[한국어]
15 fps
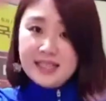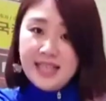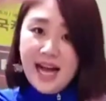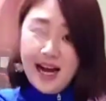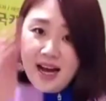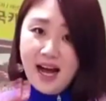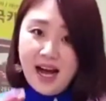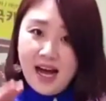
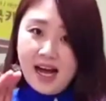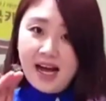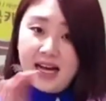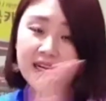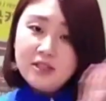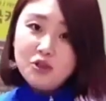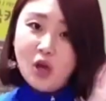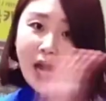
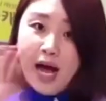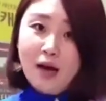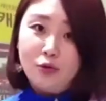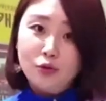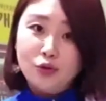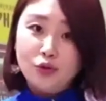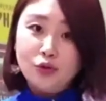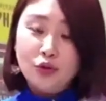상하,
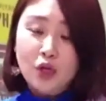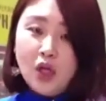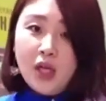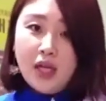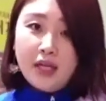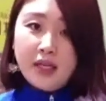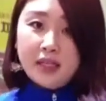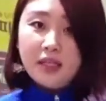좌우.
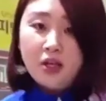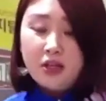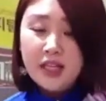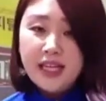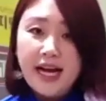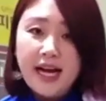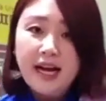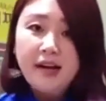
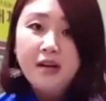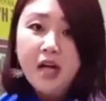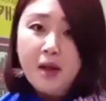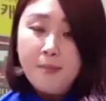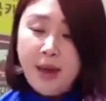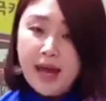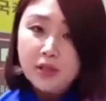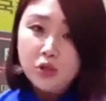그러니까
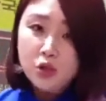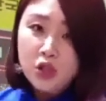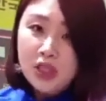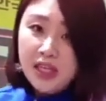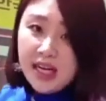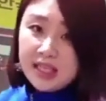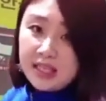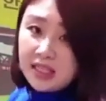
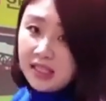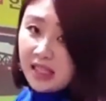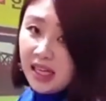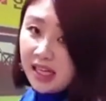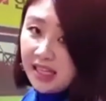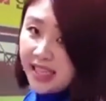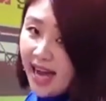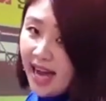맥스윙 갔을
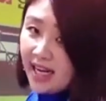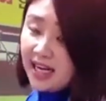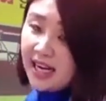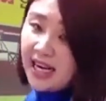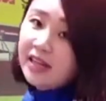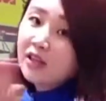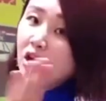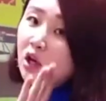때는
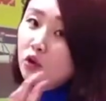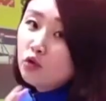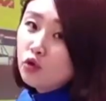약간